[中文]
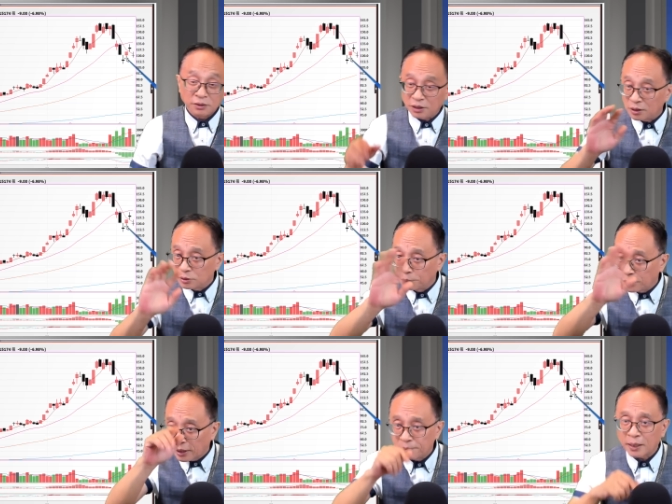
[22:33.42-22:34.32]
跌的时候不
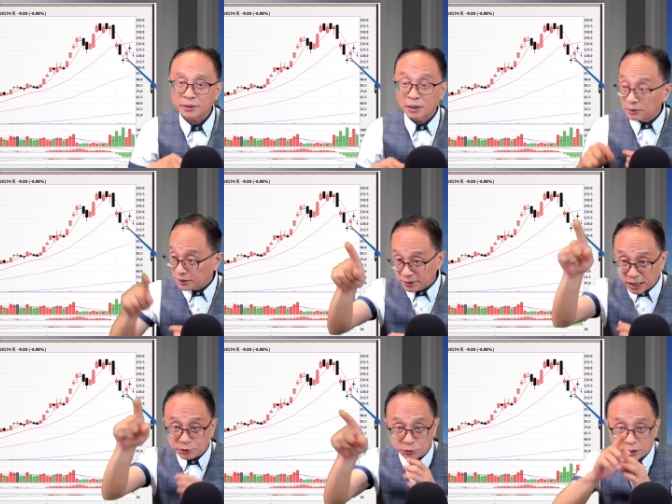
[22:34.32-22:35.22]
会敢买，稍微涨
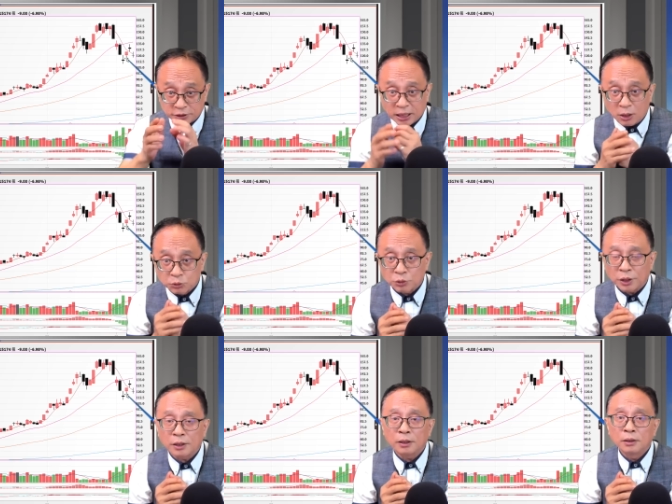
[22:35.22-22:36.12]
上来就想要
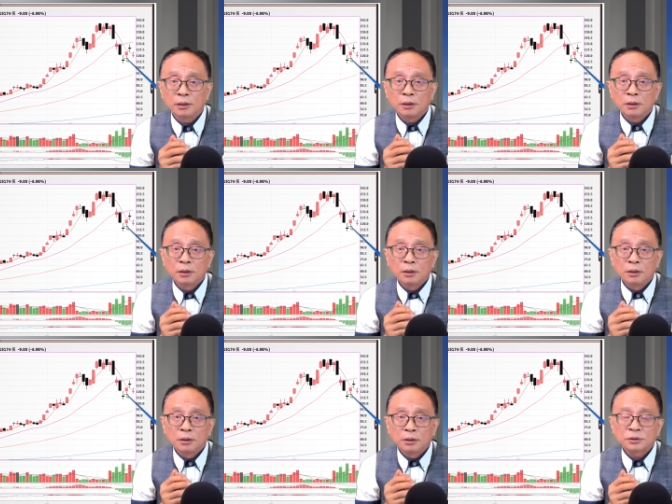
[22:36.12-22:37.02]
追了，
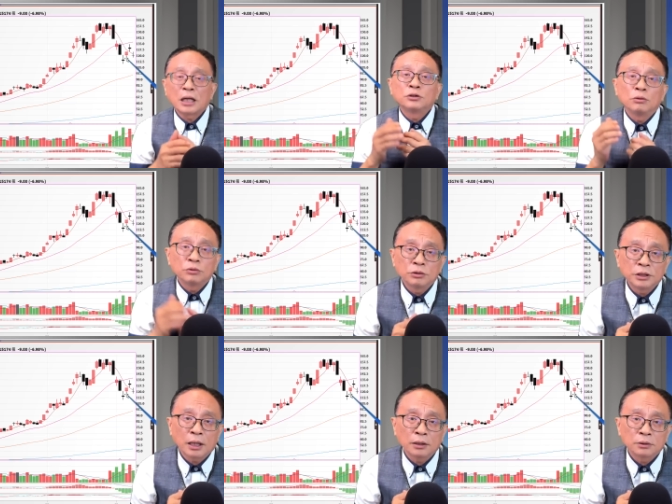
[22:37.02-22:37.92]
当中都是这
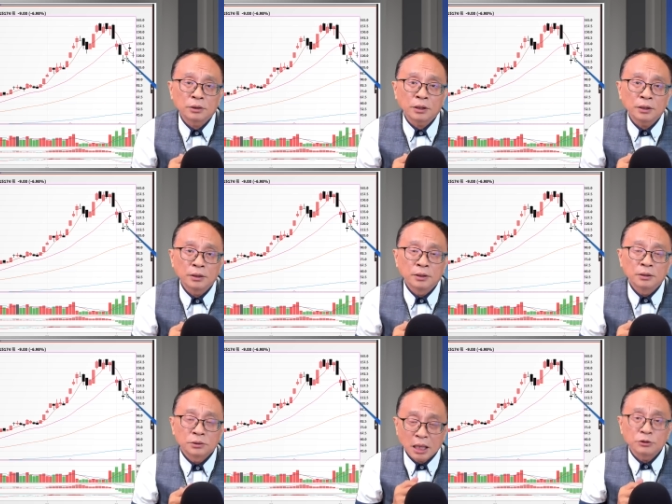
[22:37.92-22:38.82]
样，对，
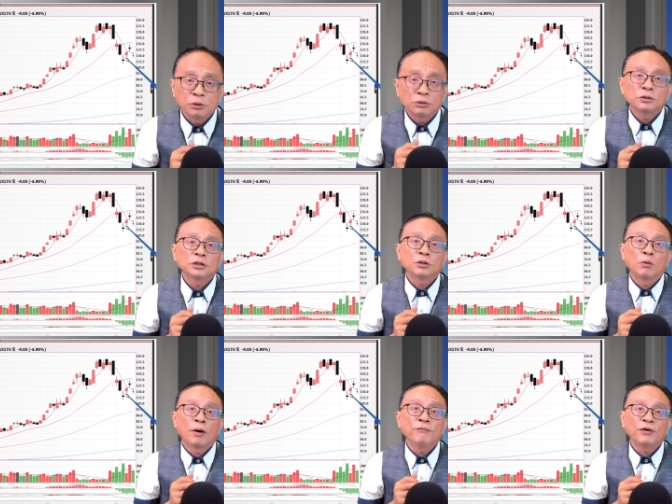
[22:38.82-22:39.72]
当中都是这种
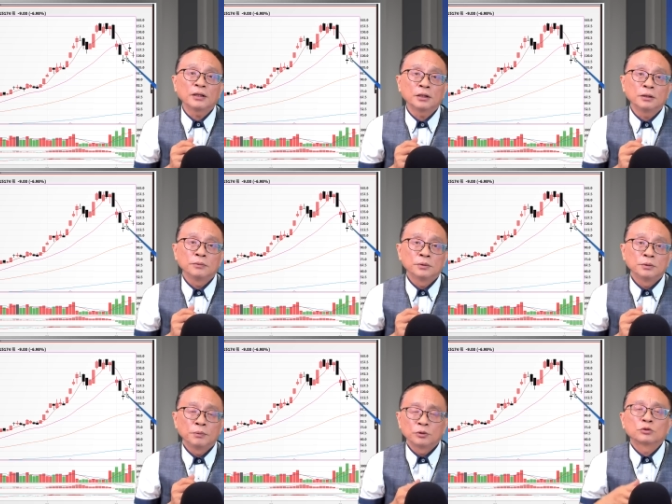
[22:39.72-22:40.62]
玩法的。
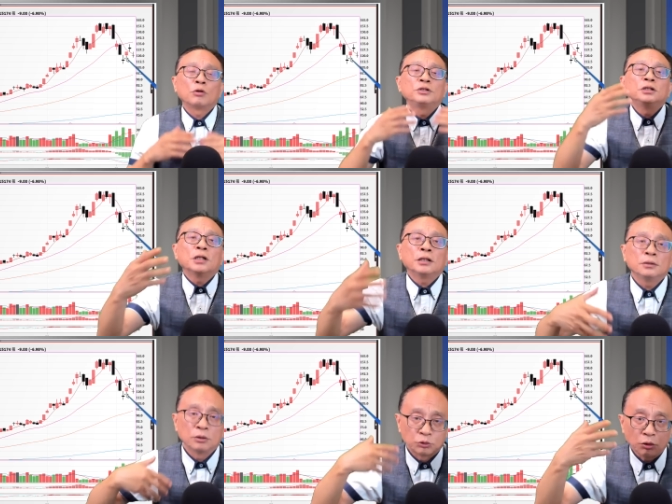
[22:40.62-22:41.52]
投资人
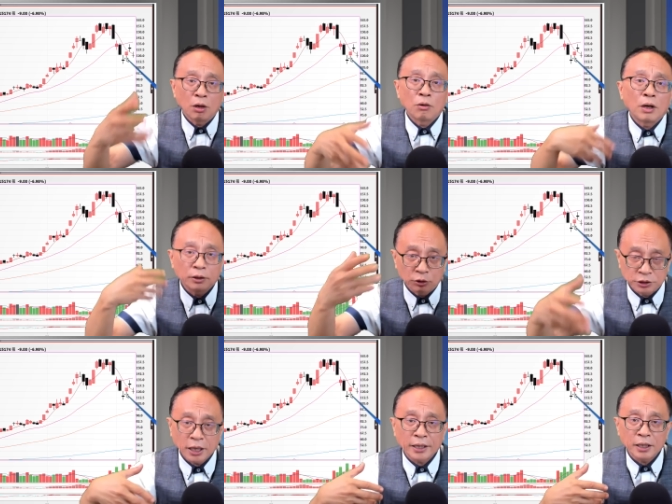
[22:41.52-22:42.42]
散户啊，就
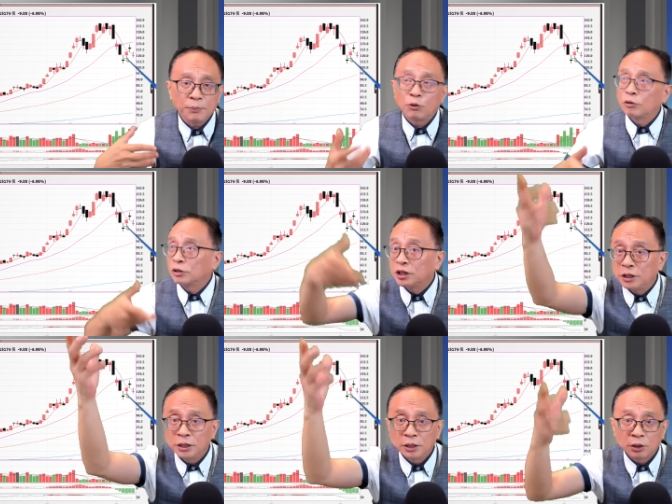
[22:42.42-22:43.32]
是安尼，伊无可能
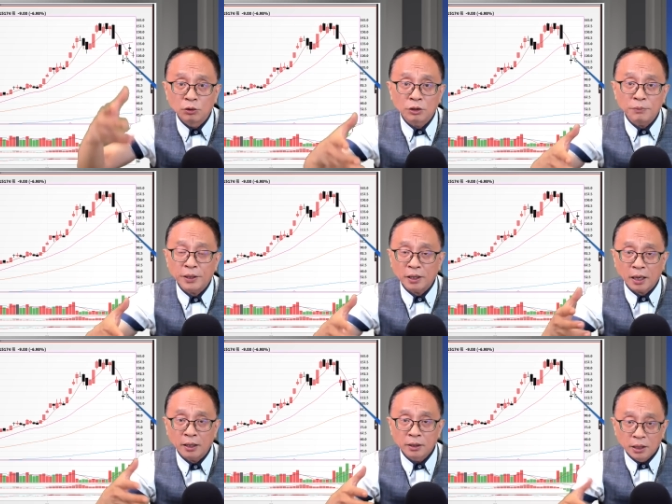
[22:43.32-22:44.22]
去落去买
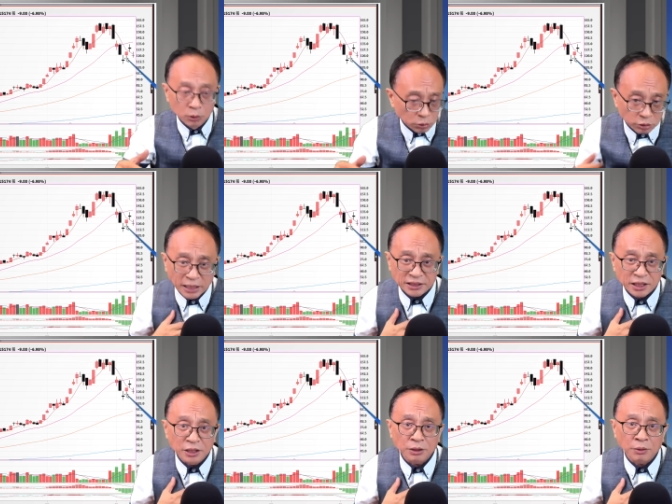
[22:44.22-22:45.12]
啦，伊落就开始
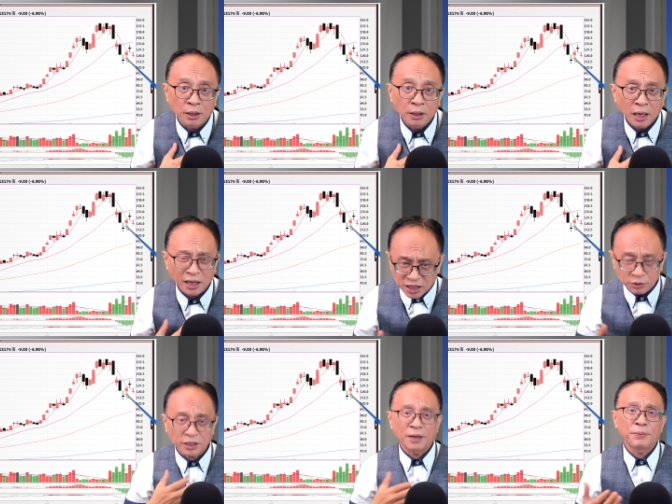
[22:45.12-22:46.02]
紧张啊，啊，去
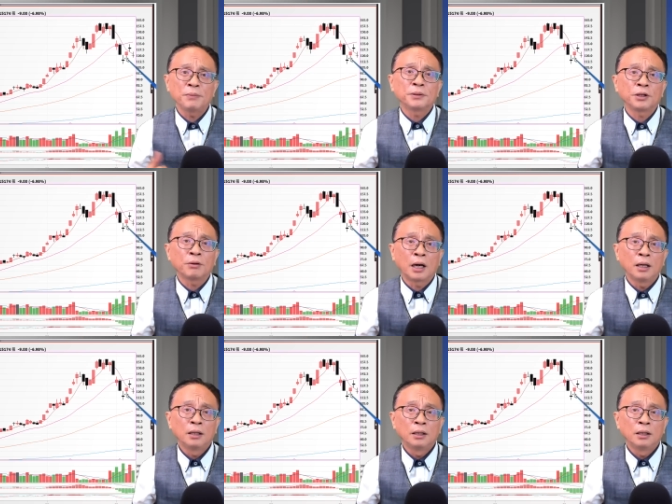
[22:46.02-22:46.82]
就惊买袂着啊，